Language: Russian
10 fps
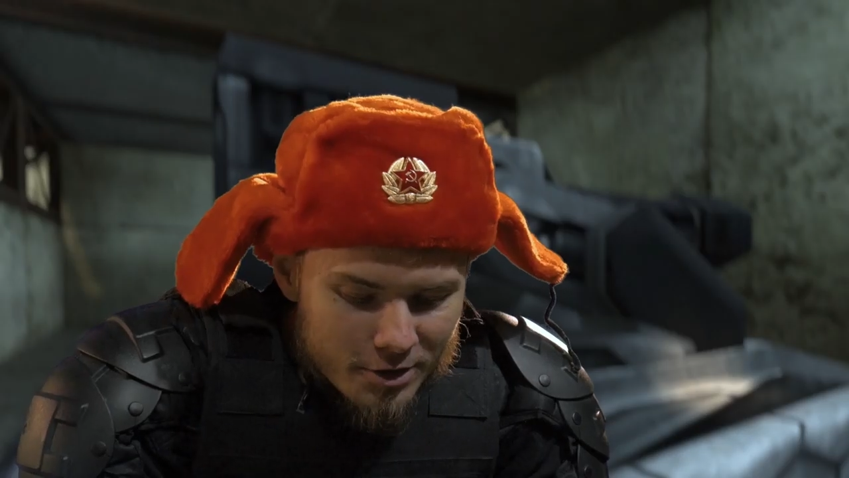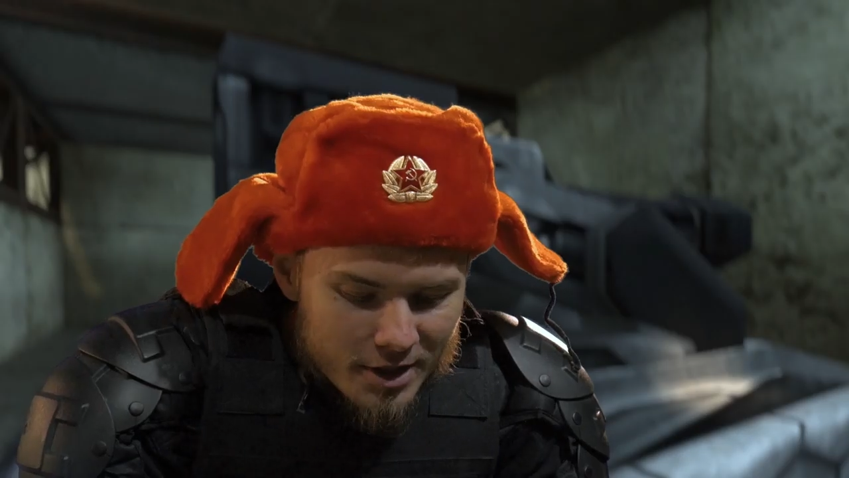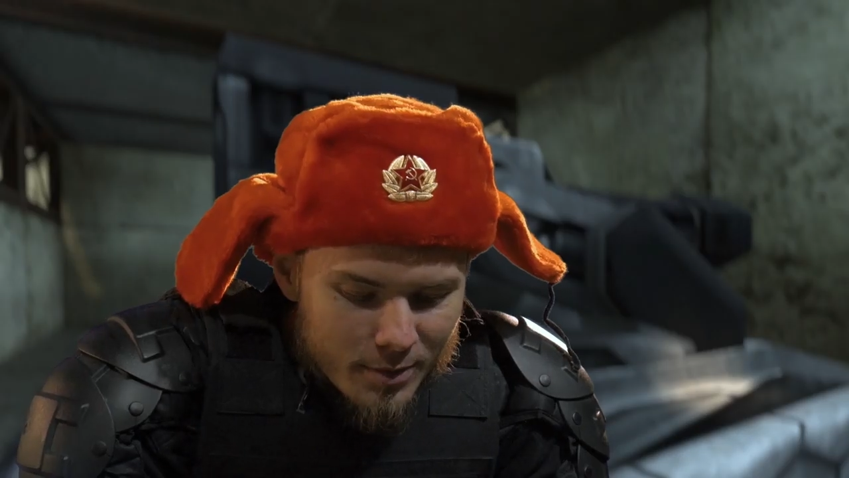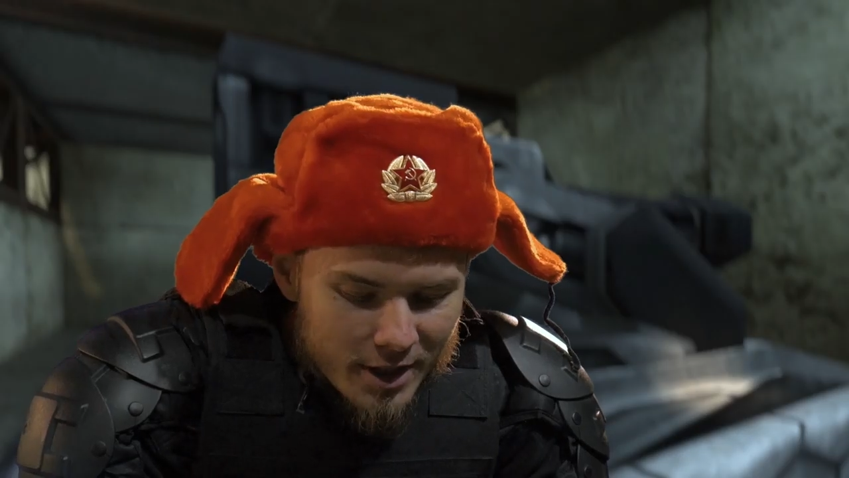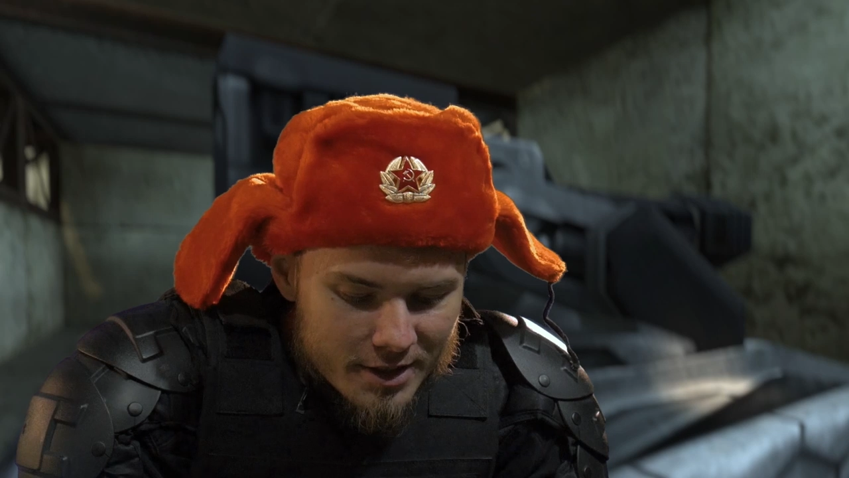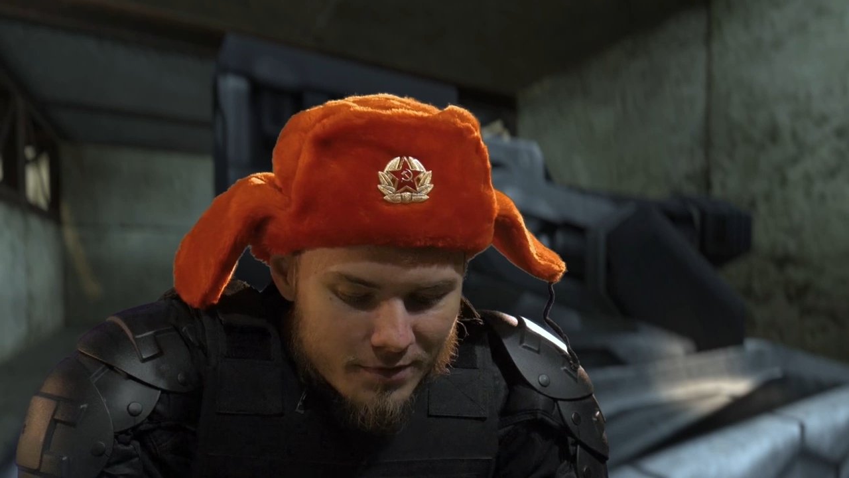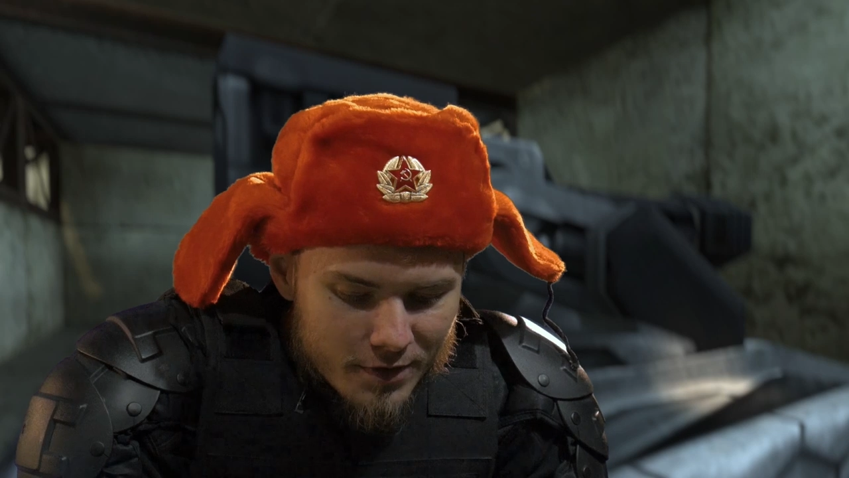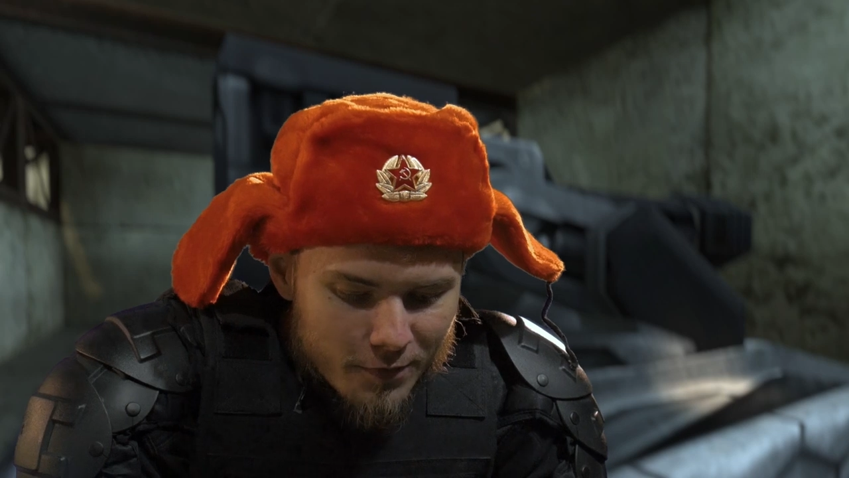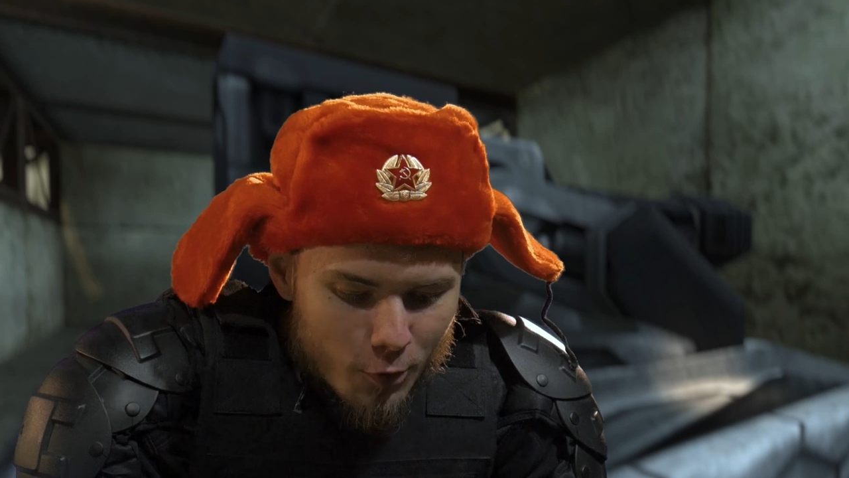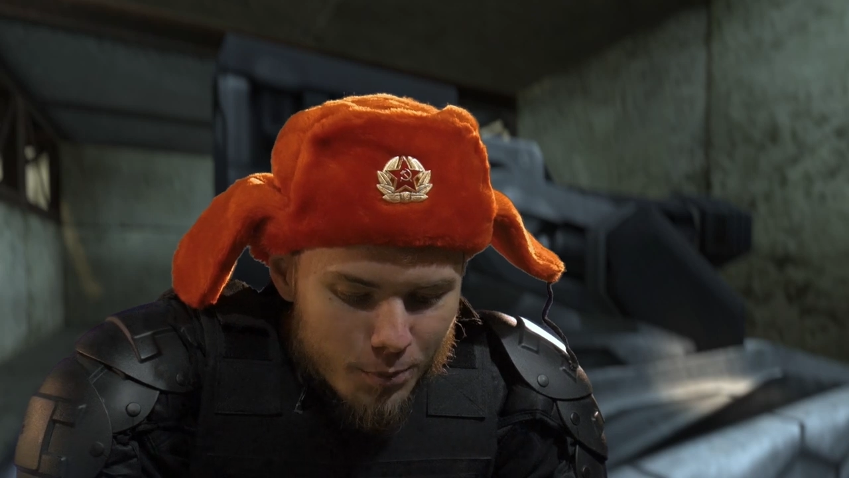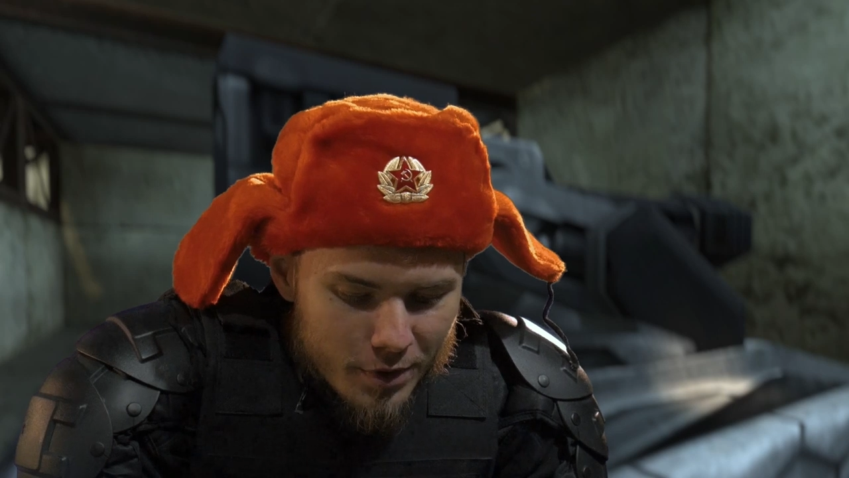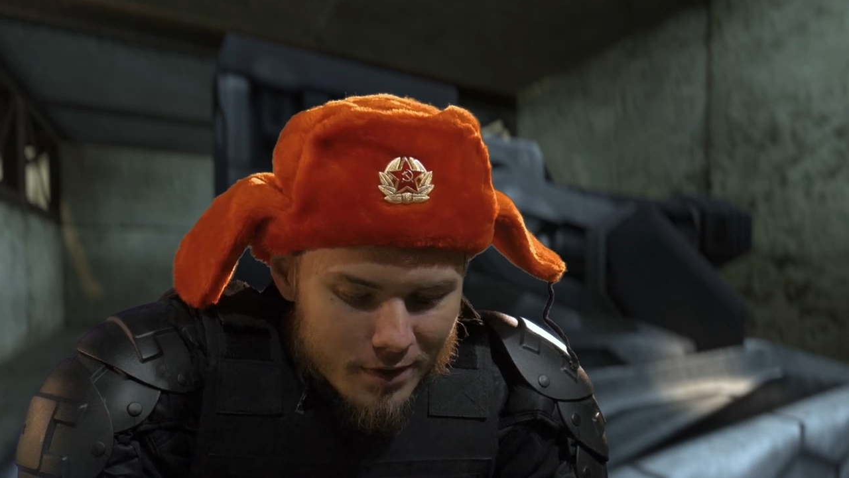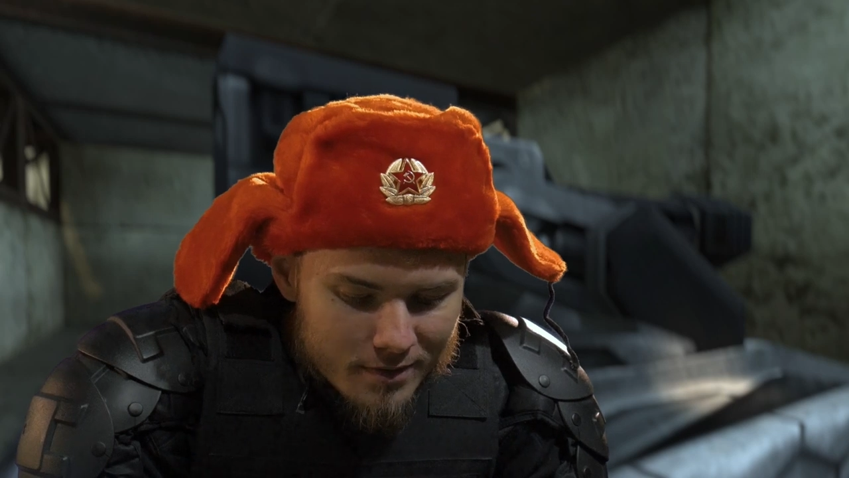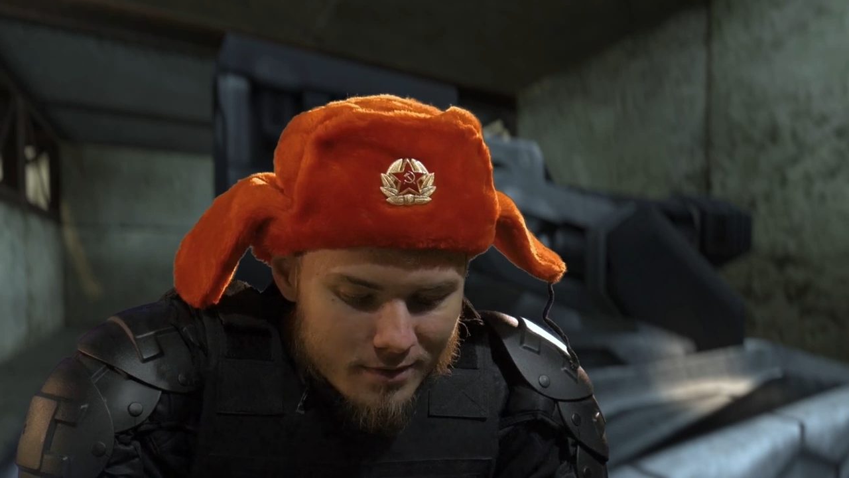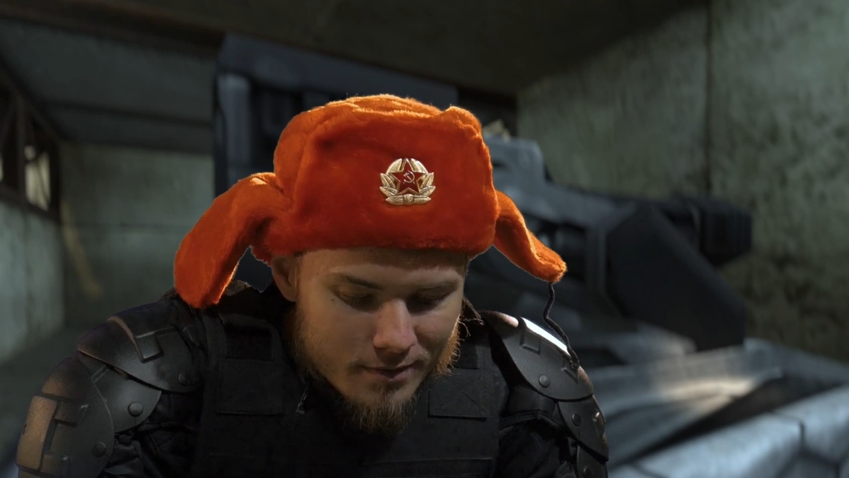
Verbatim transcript: Кто самый активный в группе?